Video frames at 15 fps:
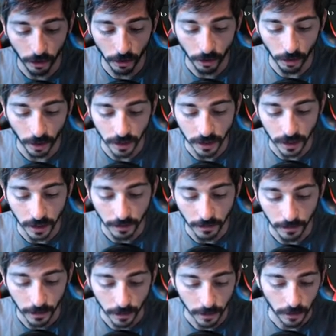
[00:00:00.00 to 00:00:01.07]
lo que sea.
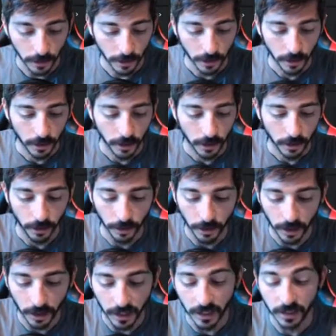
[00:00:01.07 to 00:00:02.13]

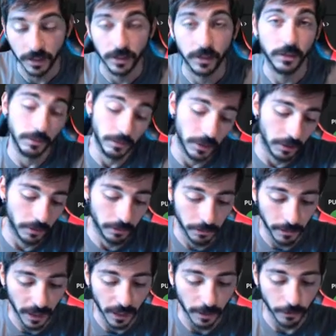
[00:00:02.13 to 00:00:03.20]
Entonces, bueno,
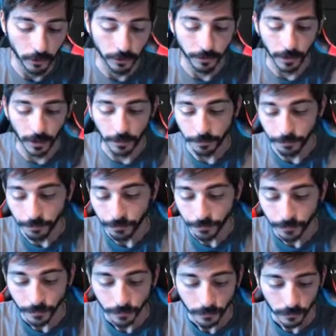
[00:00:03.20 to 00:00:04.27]
veremos, ¿vale?
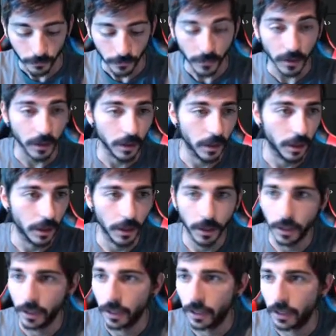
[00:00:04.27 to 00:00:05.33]

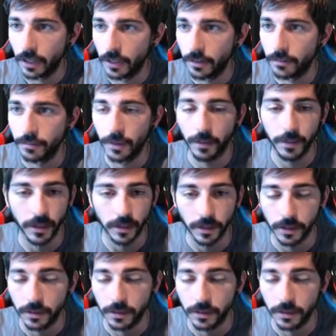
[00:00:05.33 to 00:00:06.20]
Eh, a ver.